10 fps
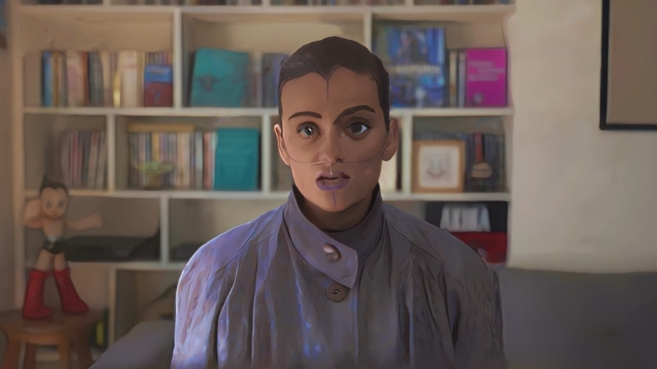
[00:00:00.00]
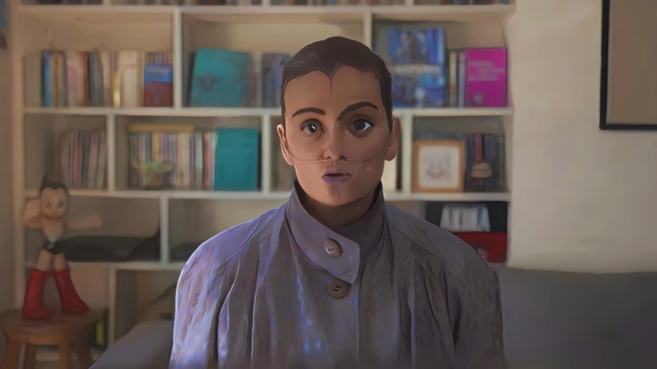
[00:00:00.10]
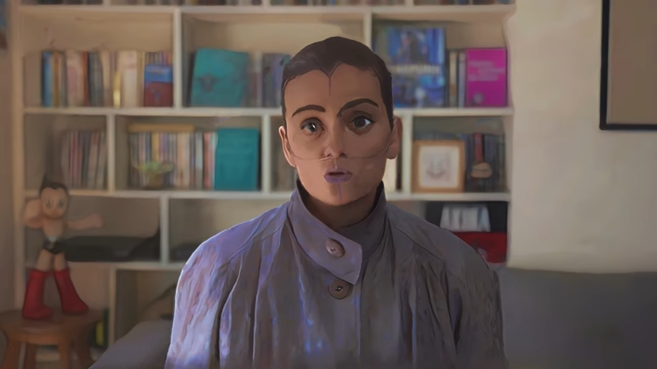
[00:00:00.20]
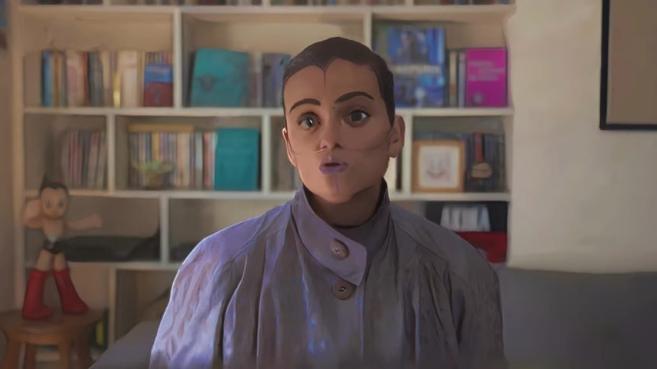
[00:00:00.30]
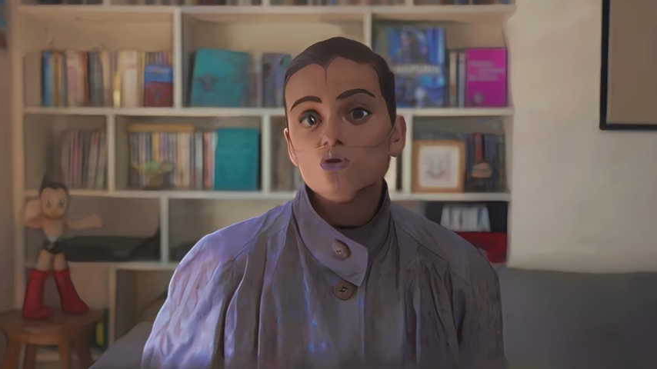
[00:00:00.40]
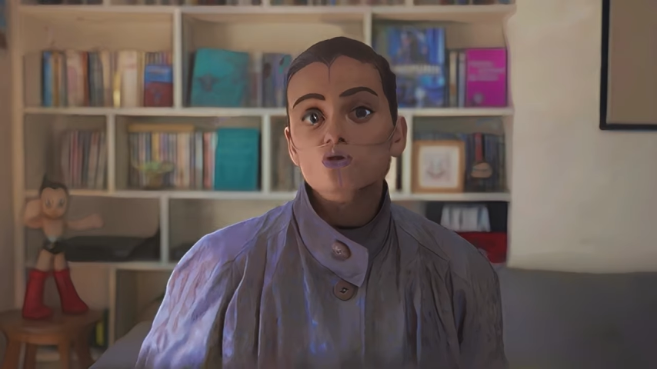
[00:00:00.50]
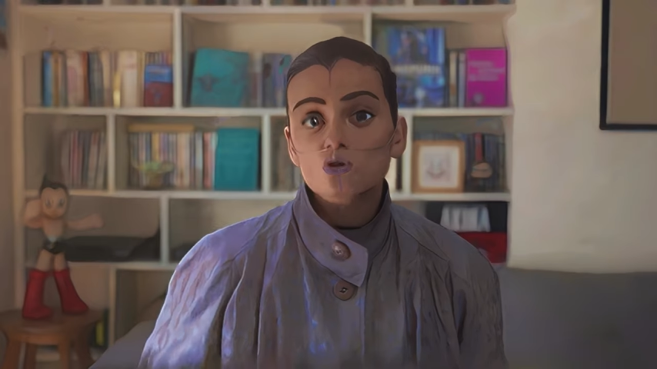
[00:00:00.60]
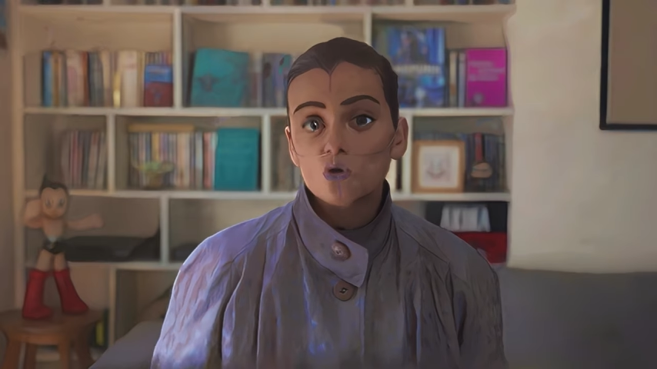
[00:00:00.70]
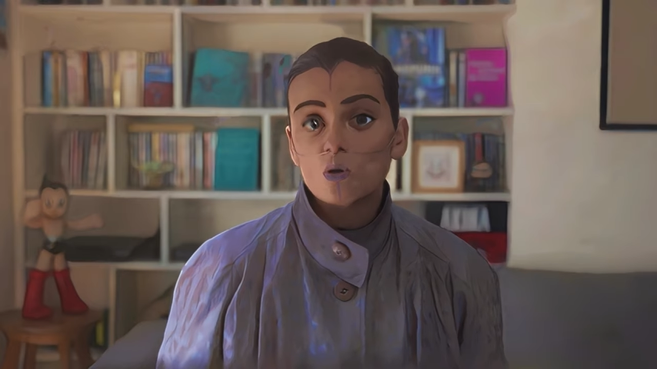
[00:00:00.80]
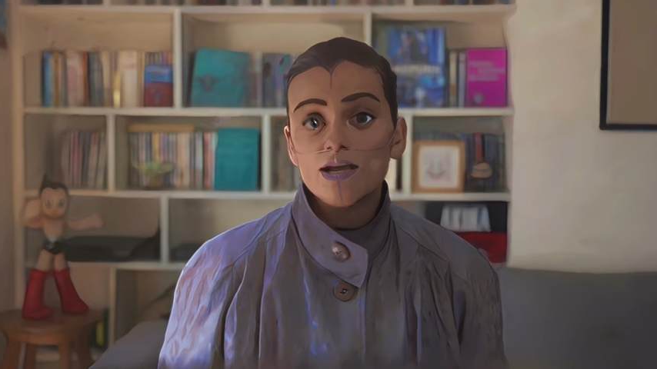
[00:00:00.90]
source
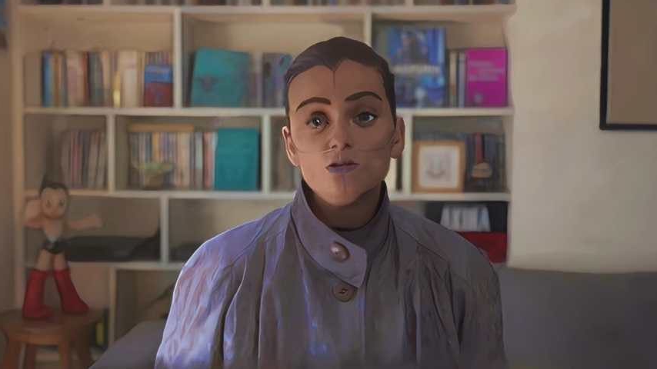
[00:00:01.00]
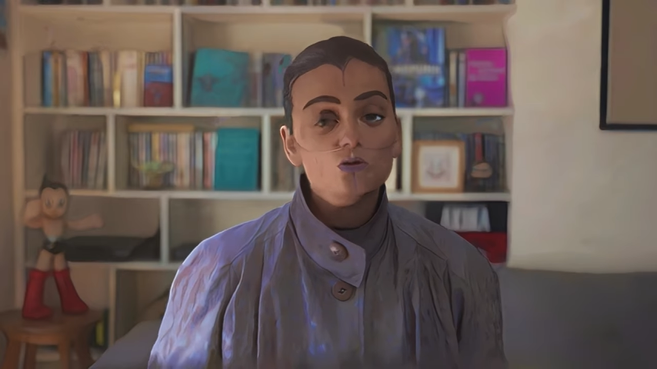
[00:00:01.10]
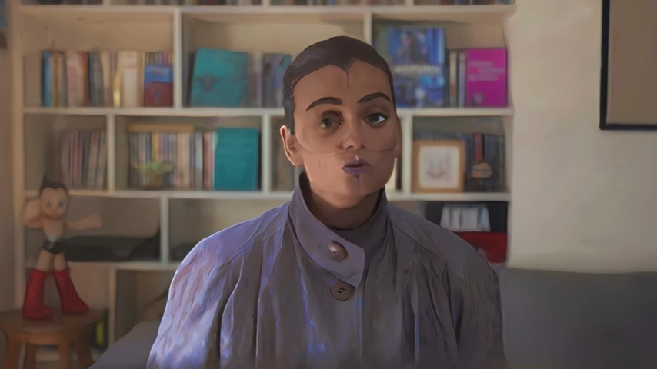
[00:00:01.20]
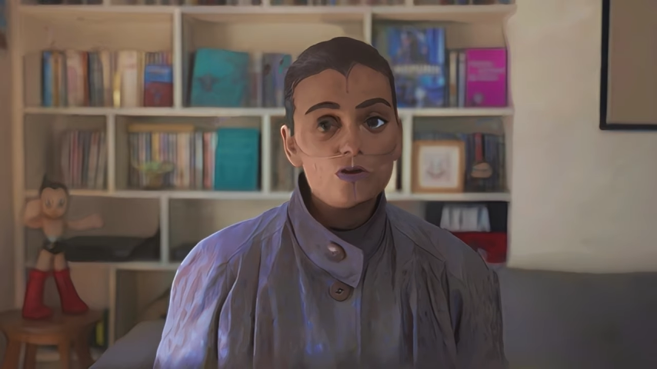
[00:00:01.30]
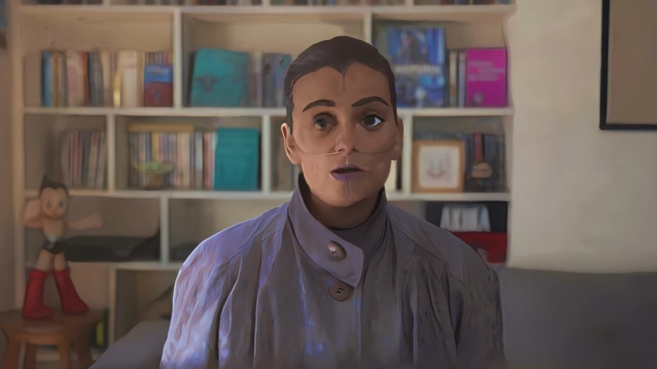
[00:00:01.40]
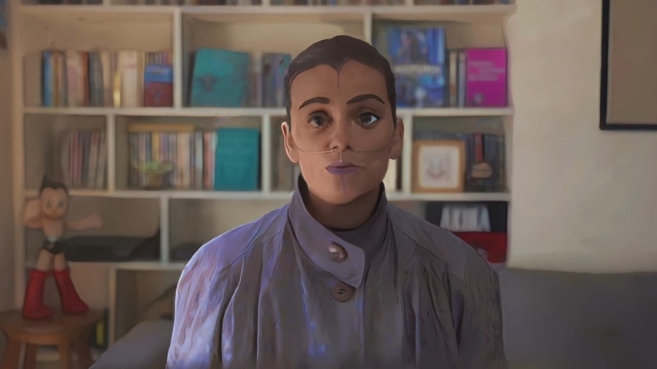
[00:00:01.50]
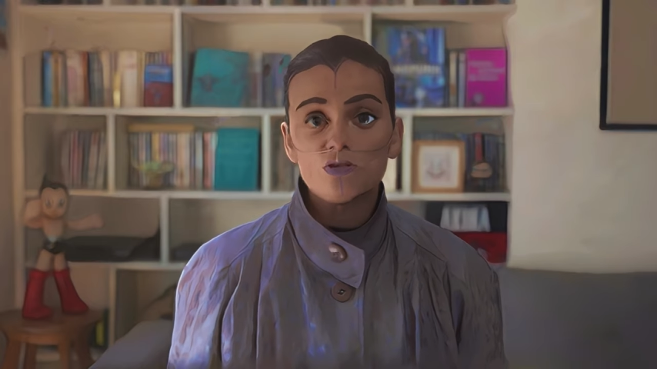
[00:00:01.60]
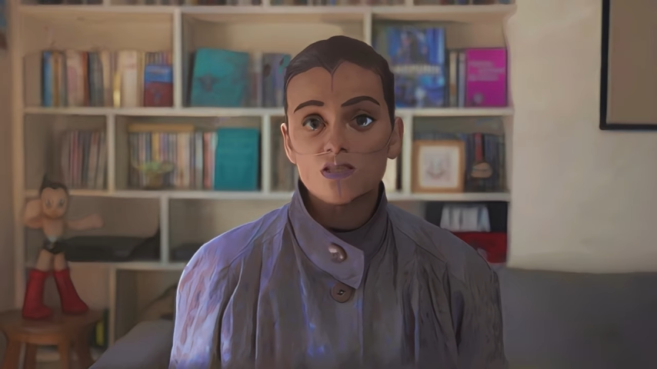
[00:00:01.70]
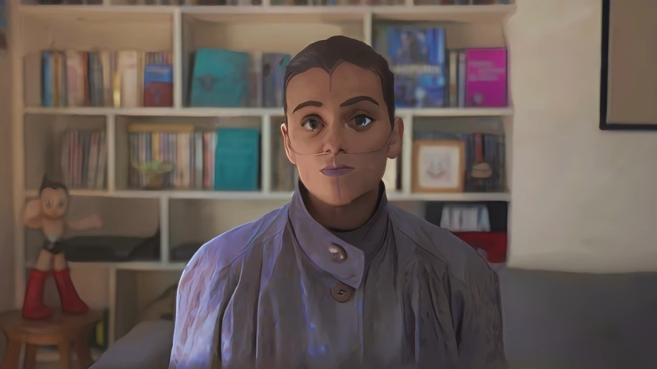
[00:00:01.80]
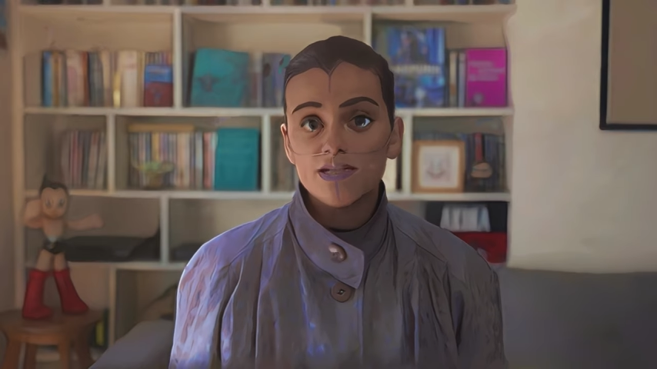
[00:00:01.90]
selon elle de nouvelles
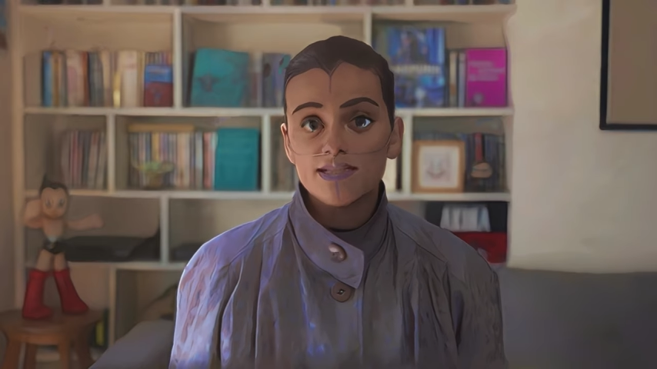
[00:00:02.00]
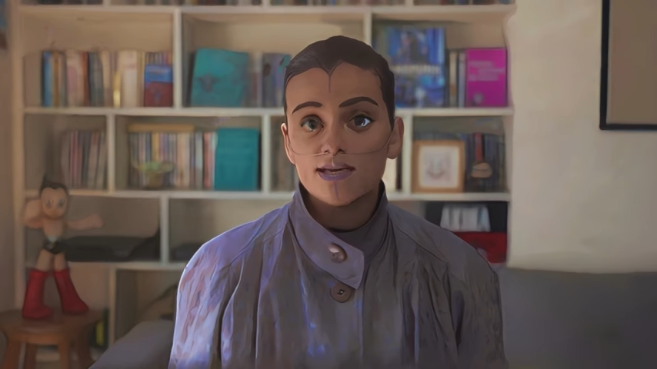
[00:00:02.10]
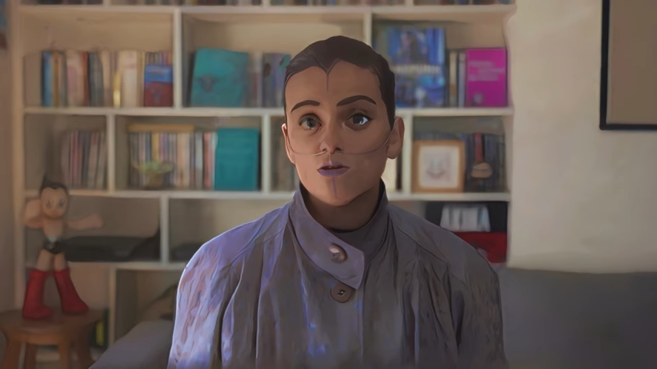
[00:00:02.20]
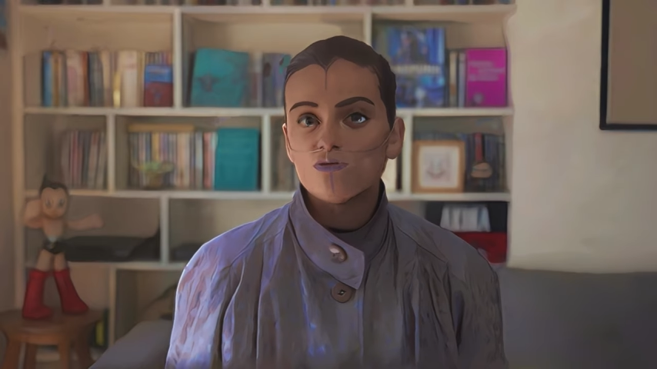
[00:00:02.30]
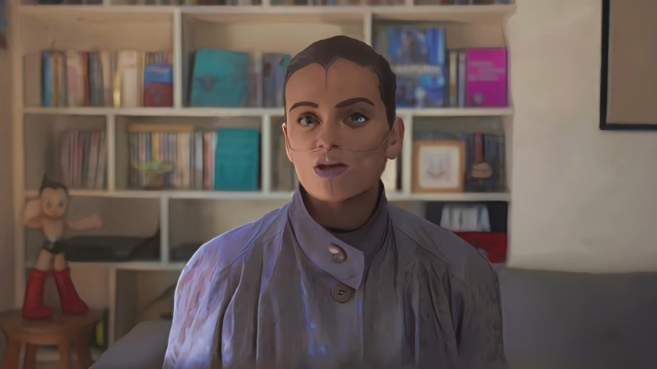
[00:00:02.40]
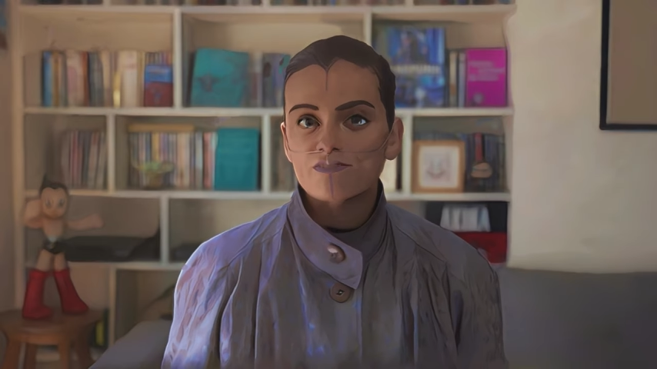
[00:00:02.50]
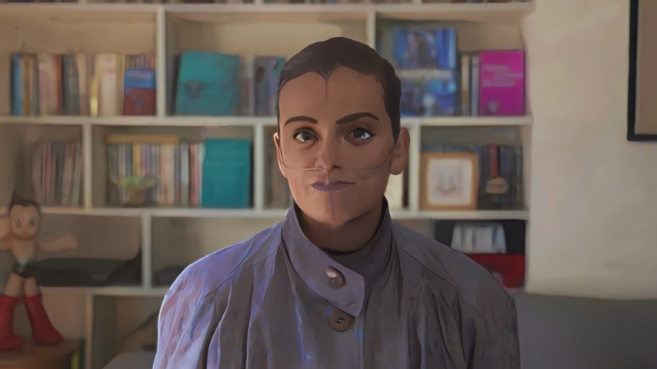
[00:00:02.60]
possibilités de faire